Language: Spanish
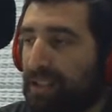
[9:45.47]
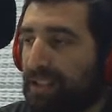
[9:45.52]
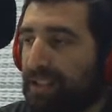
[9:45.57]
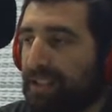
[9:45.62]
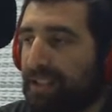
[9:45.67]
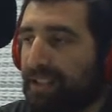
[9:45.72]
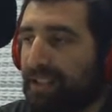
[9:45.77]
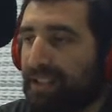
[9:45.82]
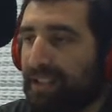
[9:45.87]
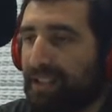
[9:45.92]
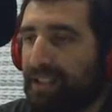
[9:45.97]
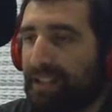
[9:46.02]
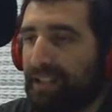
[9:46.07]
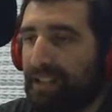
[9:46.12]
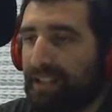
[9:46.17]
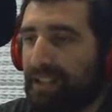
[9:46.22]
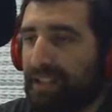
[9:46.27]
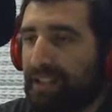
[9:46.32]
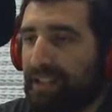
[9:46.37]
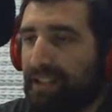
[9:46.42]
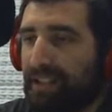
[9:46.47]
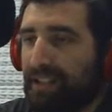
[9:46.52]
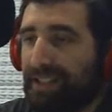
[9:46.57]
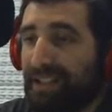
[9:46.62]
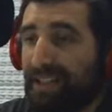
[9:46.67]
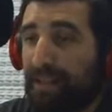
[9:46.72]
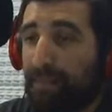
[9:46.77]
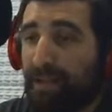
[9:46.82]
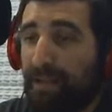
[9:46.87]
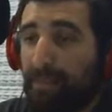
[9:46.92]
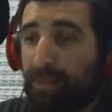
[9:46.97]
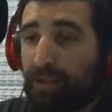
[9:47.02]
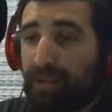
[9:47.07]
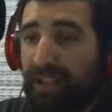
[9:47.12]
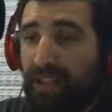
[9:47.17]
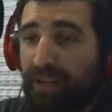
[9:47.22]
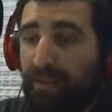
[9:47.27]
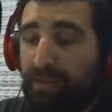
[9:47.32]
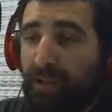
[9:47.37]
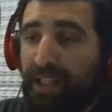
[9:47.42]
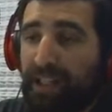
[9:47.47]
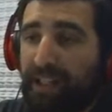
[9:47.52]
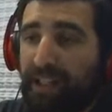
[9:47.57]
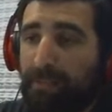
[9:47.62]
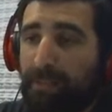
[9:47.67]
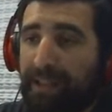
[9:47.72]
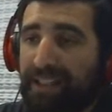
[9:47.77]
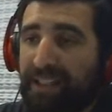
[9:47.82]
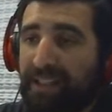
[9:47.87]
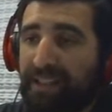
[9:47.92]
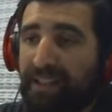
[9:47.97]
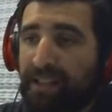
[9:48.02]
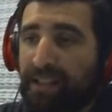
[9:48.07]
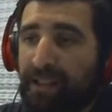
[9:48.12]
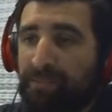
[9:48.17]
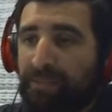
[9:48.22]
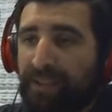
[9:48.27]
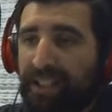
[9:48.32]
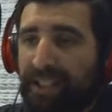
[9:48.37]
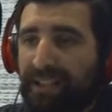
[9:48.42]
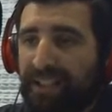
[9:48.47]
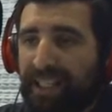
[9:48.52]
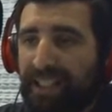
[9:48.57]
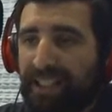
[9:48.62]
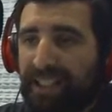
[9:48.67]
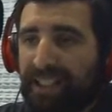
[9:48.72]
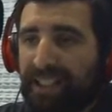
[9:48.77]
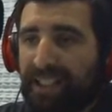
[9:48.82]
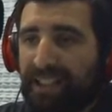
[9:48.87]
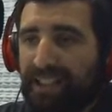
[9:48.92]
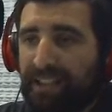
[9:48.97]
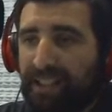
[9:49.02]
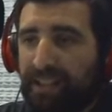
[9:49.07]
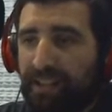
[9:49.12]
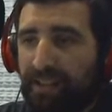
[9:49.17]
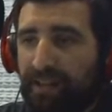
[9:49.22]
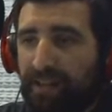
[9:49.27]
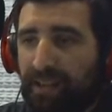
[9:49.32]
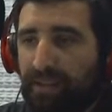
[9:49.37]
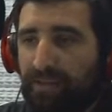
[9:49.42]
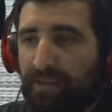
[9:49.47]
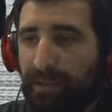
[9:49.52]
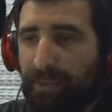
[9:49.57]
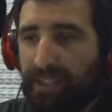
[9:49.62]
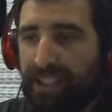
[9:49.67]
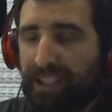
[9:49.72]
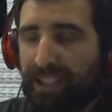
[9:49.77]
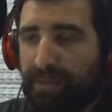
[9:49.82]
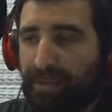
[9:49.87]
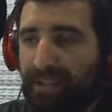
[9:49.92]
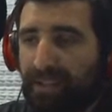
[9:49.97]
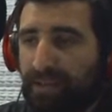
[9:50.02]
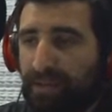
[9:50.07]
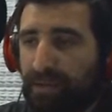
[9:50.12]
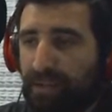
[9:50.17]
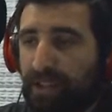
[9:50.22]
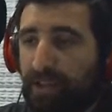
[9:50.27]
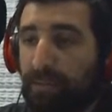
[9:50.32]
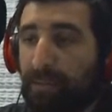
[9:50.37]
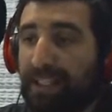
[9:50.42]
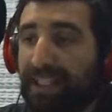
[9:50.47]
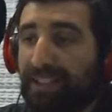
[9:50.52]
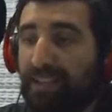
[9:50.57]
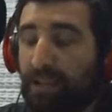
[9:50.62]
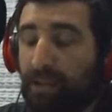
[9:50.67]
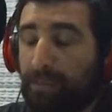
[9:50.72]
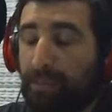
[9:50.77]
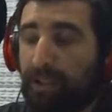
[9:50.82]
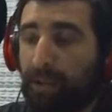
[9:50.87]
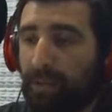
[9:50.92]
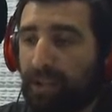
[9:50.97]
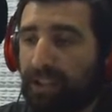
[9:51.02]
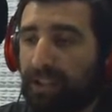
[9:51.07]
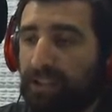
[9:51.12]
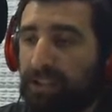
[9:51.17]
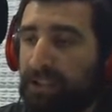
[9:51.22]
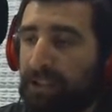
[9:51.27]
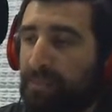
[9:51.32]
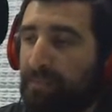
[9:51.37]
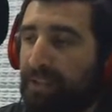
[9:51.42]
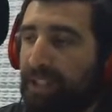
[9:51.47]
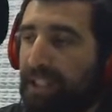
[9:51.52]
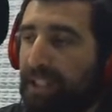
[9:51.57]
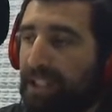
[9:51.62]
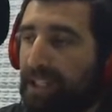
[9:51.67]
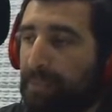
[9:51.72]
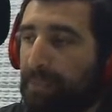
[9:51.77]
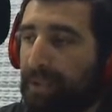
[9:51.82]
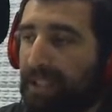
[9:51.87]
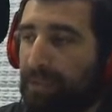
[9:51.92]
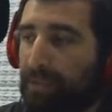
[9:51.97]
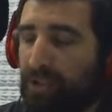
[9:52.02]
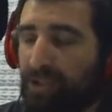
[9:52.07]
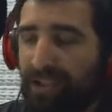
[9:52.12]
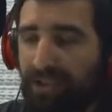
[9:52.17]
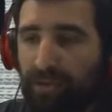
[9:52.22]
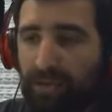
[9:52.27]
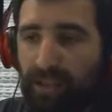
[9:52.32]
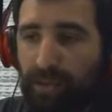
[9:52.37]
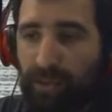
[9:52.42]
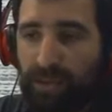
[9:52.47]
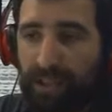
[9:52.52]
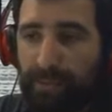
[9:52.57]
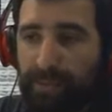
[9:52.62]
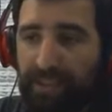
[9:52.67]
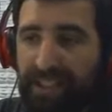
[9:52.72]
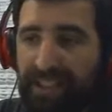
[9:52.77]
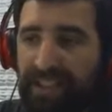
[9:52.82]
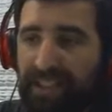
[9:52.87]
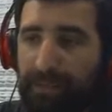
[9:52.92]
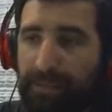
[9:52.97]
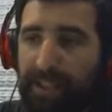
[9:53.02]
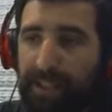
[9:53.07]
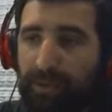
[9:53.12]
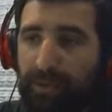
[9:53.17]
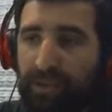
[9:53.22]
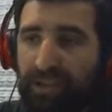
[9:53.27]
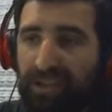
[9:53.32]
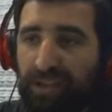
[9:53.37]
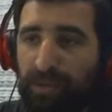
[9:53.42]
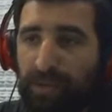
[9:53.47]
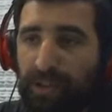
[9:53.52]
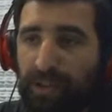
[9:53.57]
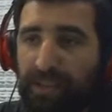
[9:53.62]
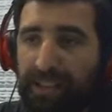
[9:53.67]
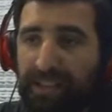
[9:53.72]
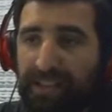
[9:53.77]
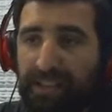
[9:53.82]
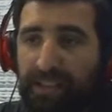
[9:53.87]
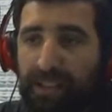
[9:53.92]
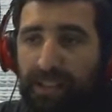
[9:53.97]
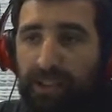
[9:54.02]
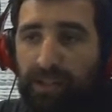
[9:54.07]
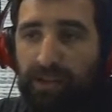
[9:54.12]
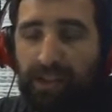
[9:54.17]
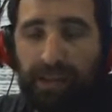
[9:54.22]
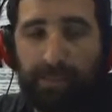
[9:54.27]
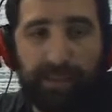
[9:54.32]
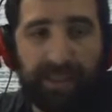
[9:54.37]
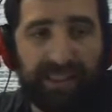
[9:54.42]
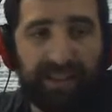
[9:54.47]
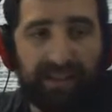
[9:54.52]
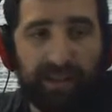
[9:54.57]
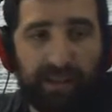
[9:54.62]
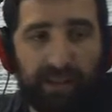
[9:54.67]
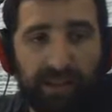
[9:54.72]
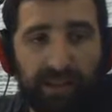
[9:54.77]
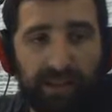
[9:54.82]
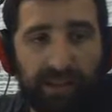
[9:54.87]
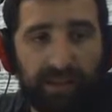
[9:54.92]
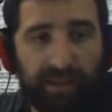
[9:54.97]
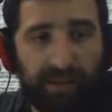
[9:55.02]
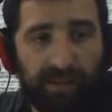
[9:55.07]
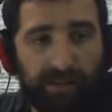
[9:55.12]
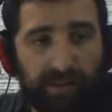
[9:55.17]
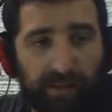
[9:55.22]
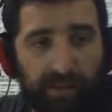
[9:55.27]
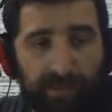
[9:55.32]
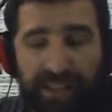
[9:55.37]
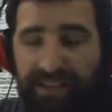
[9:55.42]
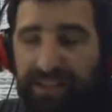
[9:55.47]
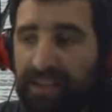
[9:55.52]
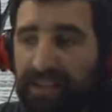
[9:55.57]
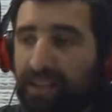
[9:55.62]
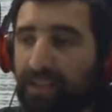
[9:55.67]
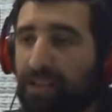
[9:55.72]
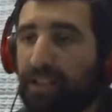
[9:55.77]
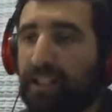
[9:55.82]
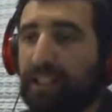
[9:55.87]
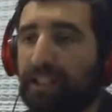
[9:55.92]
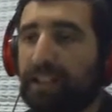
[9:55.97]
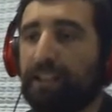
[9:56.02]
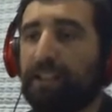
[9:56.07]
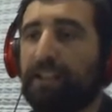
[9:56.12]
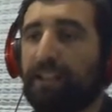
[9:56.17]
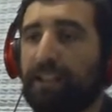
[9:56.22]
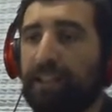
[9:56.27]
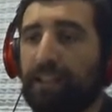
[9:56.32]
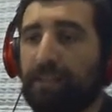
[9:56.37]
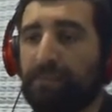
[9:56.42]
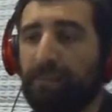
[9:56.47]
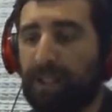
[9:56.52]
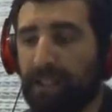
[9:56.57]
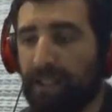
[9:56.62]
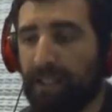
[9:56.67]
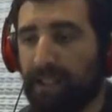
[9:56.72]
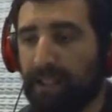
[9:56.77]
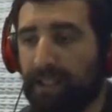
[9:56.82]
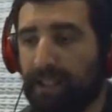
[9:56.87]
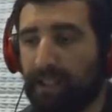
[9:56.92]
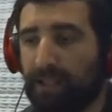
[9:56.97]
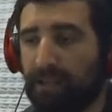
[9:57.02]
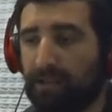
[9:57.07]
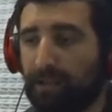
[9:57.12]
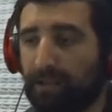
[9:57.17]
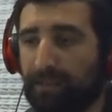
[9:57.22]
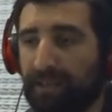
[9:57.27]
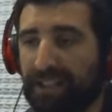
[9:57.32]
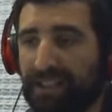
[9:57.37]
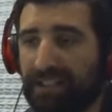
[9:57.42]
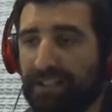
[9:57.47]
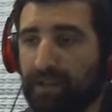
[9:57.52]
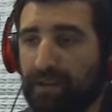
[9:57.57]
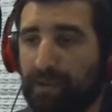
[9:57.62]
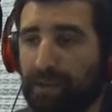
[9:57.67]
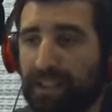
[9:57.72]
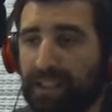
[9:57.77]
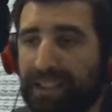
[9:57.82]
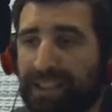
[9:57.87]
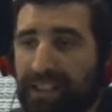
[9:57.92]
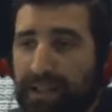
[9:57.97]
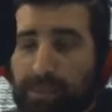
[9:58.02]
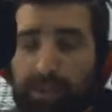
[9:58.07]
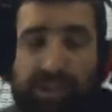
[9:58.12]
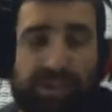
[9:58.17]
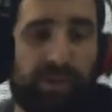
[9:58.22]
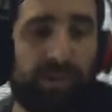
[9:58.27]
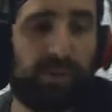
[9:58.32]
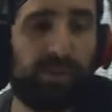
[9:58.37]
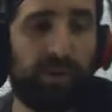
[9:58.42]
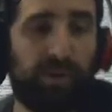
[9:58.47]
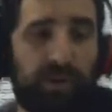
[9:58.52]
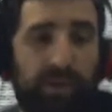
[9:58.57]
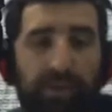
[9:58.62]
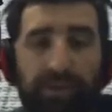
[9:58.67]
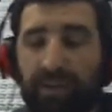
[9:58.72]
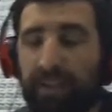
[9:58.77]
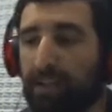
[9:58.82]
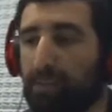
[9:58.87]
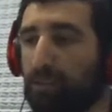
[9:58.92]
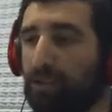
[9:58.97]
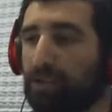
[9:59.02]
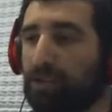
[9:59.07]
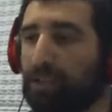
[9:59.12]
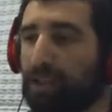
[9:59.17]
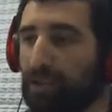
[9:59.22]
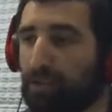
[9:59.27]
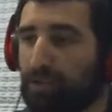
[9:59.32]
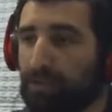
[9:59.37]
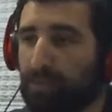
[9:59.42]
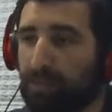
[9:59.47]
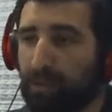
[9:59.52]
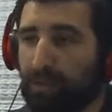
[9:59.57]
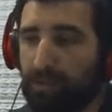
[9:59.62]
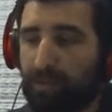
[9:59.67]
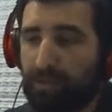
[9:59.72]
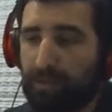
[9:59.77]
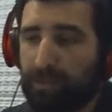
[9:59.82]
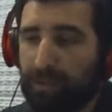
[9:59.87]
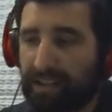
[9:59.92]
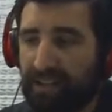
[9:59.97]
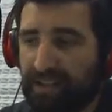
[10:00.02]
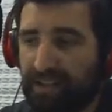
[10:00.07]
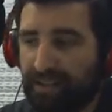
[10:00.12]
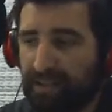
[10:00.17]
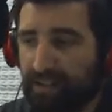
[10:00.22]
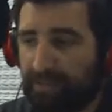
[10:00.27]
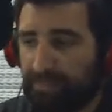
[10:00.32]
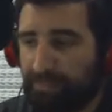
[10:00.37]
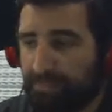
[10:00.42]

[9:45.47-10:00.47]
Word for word: y que encima apostar fuera del país, extrañar, estar lejos de la familia y demás es una complicación, pero bueno, eh, esperemos que sea una buena experiencia para vos y con aspiraciones de, de, formar selección argentina en el 2019. Gracias por estos minutos, Fede, y por contarnos un poco de tu presente.